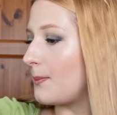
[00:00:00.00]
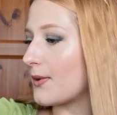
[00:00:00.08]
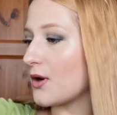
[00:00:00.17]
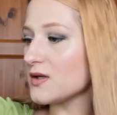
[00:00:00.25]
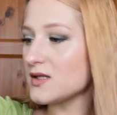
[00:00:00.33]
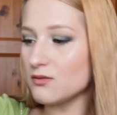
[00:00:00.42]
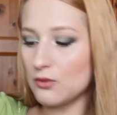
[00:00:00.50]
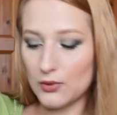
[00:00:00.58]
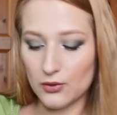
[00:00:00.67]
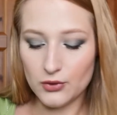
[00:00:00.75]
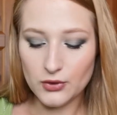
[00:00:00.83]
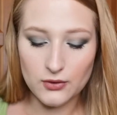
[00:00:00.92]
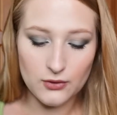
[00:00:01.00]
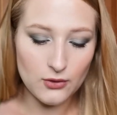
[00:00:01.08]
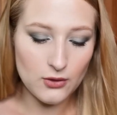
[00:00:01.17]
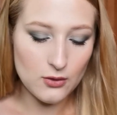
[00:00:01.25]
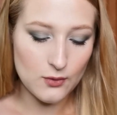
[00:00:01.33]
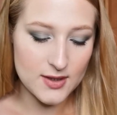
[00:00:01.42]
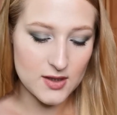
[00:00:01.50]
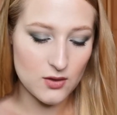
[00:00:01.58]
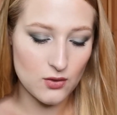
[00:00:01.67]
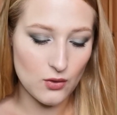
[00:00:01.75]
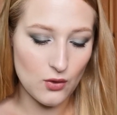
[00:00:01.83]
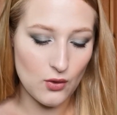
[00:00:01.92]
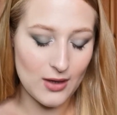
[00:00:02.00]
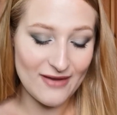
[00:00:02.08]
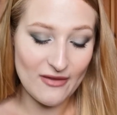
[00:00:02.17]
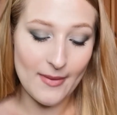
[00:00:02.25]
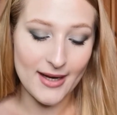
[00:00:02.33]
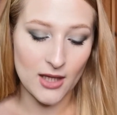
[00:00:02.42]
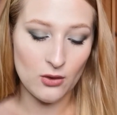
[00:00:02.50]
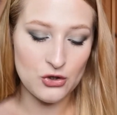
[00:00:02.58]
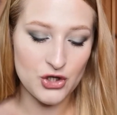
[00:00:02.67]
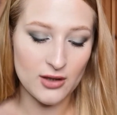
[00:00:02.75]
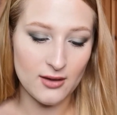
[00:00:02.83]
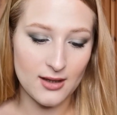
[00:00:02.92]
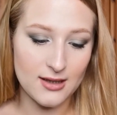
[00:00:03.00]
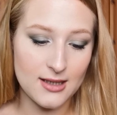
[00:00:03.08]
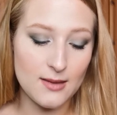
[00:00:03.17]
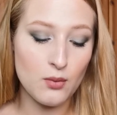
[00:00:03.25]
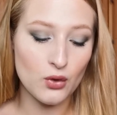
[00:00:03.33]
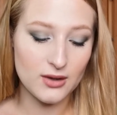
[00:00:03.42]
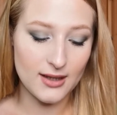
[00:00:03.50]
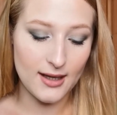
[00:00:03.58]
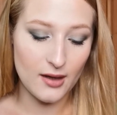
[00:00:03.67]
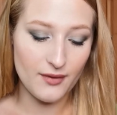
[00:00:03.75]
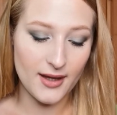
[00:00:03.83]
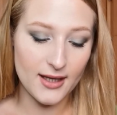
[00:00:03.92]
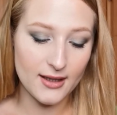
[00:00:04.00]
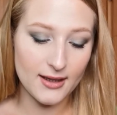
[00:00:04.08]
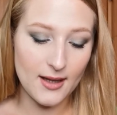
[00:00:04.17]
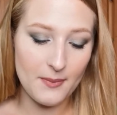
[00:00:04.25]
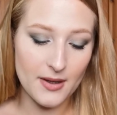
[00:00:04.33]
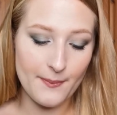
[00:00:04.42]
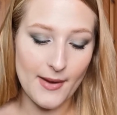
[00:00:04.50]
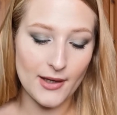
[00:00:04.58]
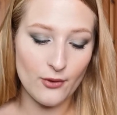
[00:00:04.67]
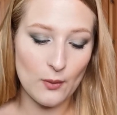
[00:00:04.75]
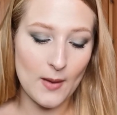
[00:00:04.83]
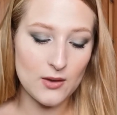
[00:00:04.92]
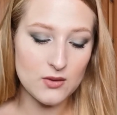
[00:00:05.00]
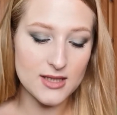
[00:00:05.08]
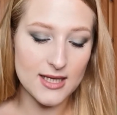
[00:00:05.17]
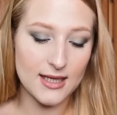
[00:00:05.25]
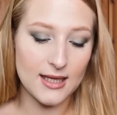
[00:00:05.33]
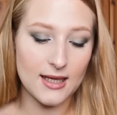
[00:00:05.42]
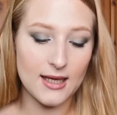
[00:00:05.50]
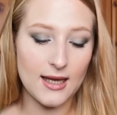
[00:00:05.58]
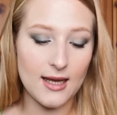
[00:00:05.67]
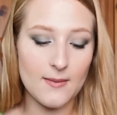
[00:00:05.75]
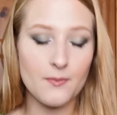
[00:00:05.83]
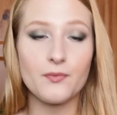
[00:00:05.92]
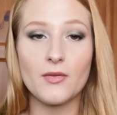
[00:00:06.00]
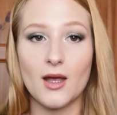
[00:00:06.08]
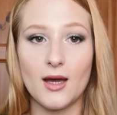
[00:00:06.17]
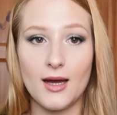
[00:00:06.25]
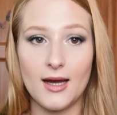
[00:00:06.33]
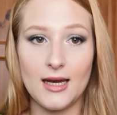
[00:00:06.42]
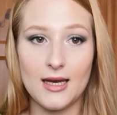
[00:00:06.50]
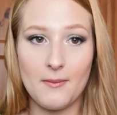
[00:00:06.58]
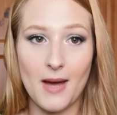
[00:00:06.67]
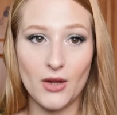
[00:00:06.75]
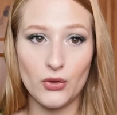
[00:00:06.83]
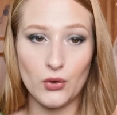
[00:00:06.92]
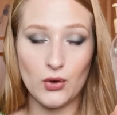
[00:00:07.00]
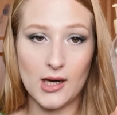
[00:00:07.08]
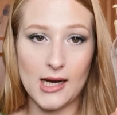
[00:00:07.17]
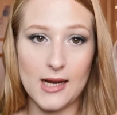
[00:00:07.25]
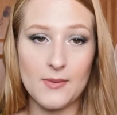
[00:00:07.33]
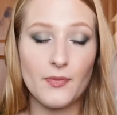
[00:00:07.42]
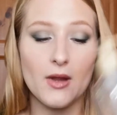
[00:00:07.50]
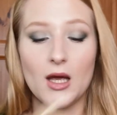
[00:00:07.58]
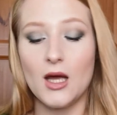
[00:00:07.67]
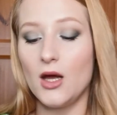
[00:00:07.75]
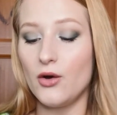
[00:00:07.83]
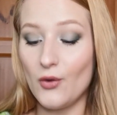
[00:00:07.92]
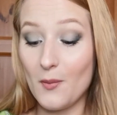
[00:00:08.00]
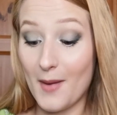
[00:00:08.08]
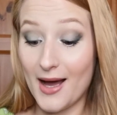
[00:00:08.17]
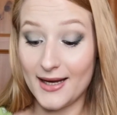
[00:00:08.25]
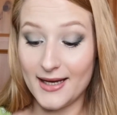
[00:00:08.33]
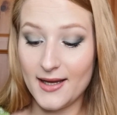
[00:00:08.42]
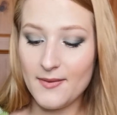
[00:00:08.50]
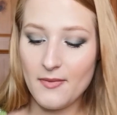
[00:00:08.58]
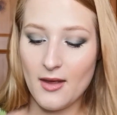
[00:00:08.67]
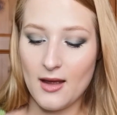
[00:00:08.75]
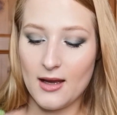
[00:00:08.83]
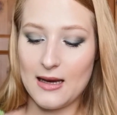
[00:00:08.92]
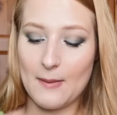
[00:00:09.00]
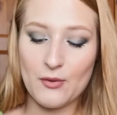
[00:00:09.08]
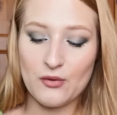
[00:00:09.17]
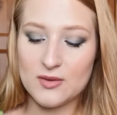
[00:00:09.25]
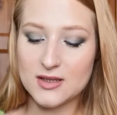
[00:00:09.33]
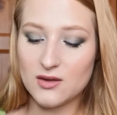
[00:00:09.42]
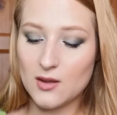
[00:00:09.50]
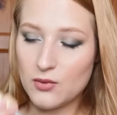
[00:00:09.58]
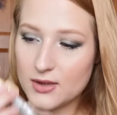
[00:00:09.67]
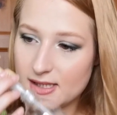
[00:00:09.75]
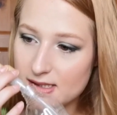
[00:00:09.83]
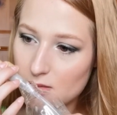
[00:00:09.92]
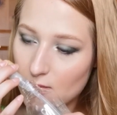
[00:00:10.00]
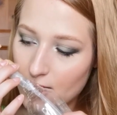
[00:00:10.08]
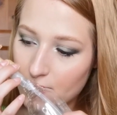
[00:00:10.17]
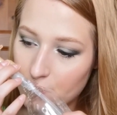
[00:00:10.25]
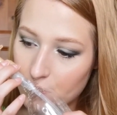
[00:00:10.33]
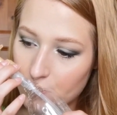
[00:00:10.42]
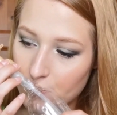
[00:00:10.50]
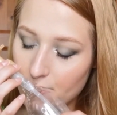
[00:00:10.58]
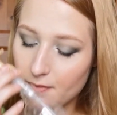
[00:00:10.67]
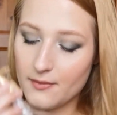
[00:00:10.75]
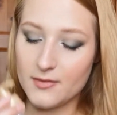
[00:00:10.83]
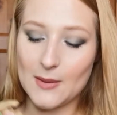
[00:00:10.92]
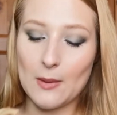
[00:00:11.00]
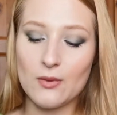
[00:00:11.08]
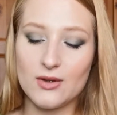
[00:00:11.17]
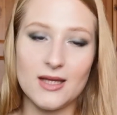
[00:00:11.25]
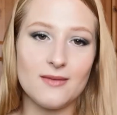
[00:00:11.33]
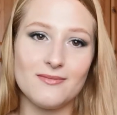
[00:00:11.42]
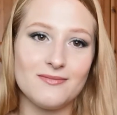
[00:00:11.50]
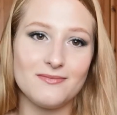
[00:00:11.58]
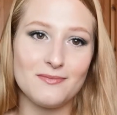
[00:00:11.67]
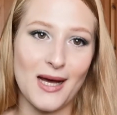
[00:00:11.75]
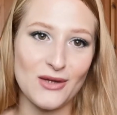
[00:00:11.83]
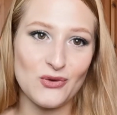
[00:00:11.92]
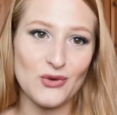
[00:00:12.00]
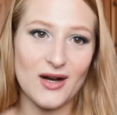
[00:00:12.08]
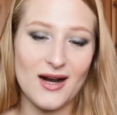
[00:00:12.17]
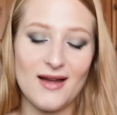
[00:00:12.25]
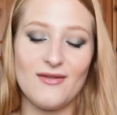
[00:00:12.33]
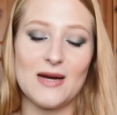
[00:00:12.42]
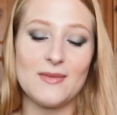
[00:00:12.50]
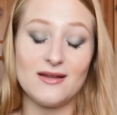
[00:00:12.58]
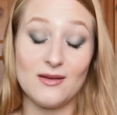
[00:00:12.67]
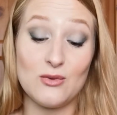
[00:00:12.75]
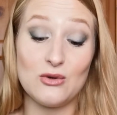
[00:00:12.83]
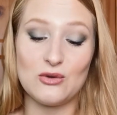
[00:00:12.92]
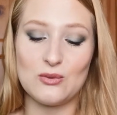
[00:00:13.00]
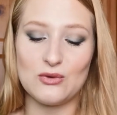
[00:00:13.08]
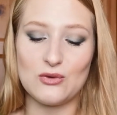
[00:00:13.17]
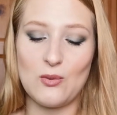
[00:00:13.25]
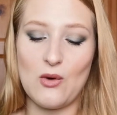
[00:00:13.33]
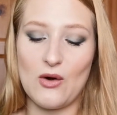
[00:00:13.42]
Prossimo prodotto, questo lavamani addolgente di Bottega Verde per pelli normali o secche alle mandorle. Non male, la profumazione è buonissima, sa proprio di mandorla, veramente molto molto